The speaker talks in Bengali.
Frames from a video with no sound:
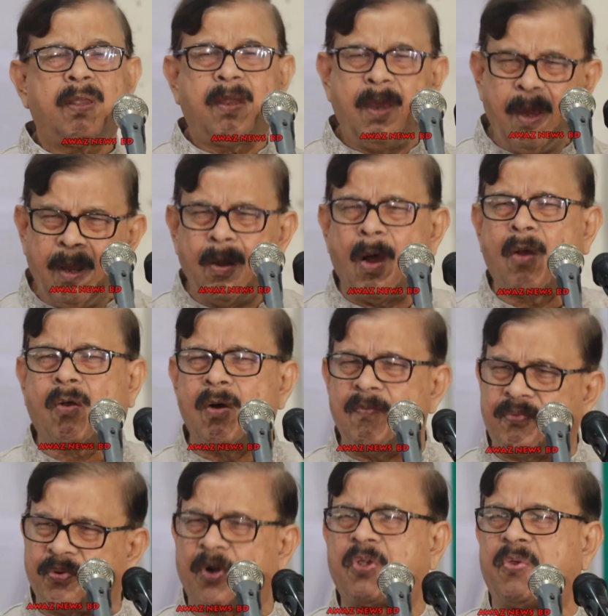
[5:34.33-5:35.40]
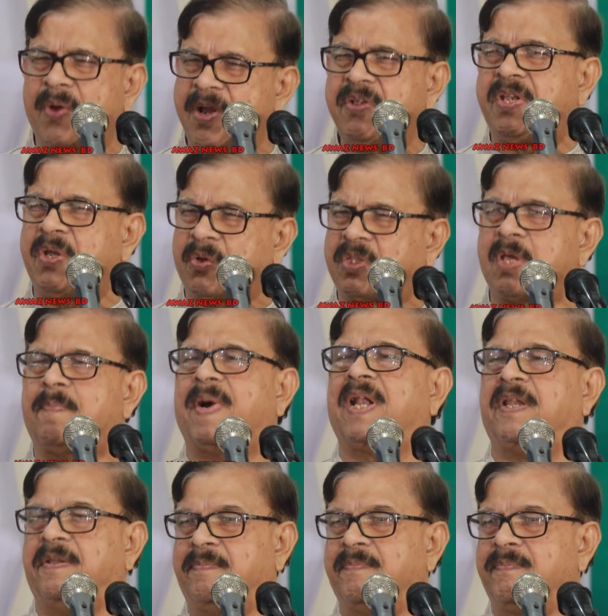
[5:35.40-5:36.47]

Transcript: কী রকম ফোর টোয়েন্টি হতে পারে